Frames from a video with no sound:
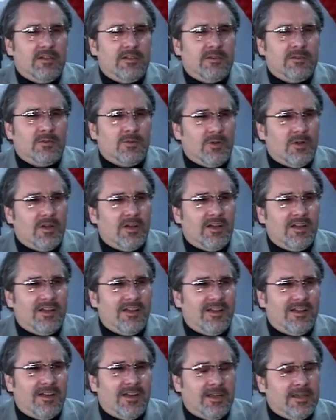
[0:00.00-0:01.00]
Но,
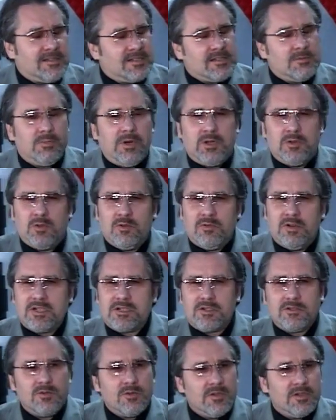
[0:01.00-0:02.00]
а если бы оно
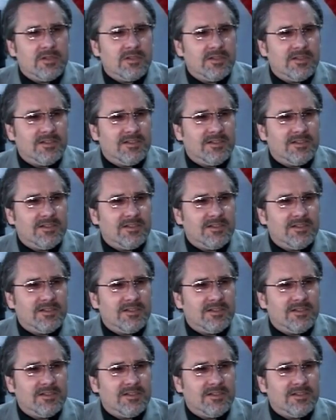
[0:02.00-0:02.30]
вошло,